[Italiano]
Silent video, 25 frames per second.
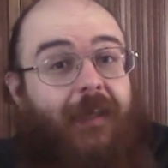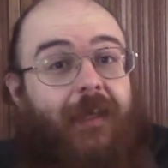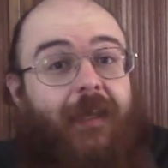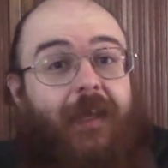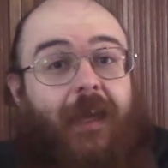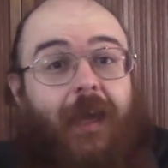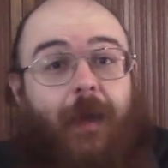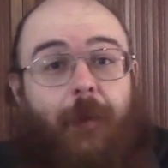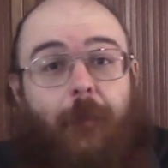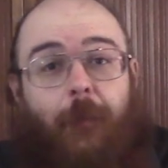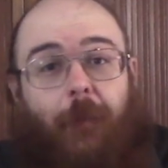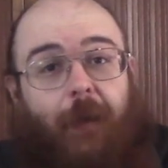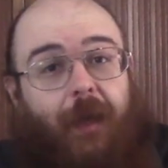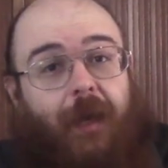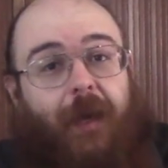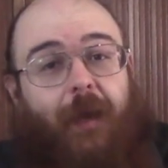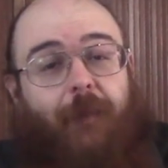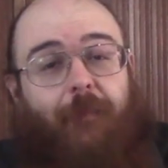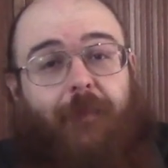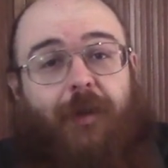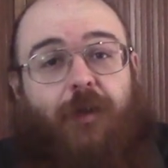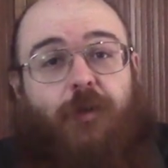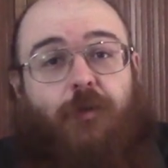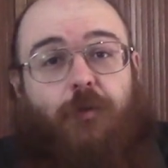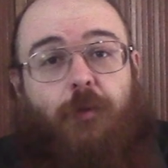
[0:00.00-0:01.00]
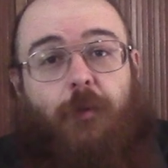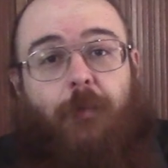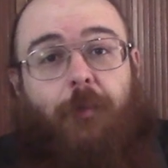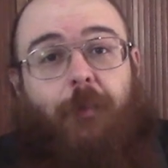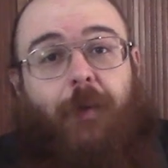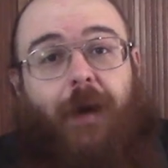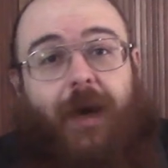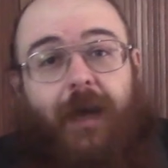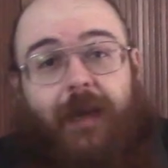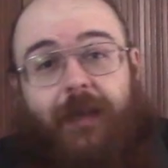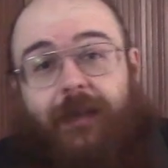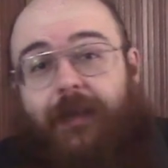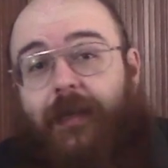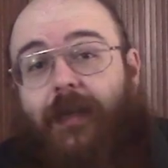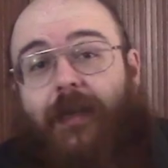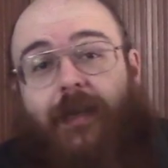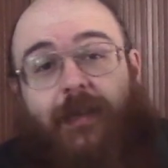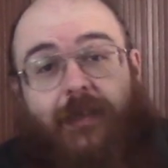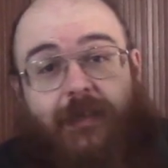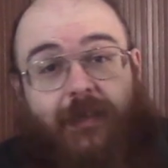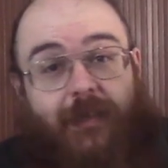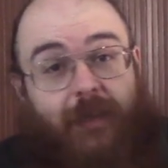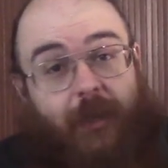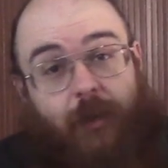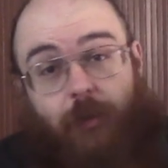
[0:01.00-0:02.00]
che per la maggior parte
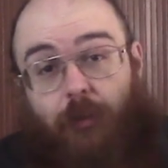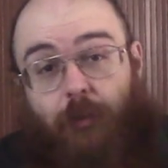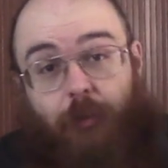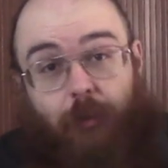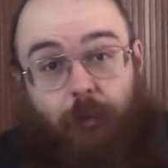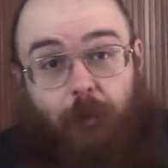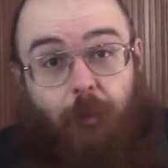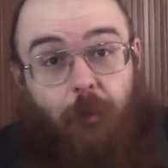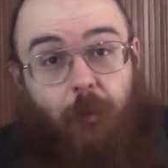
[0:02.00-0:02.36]
risiedono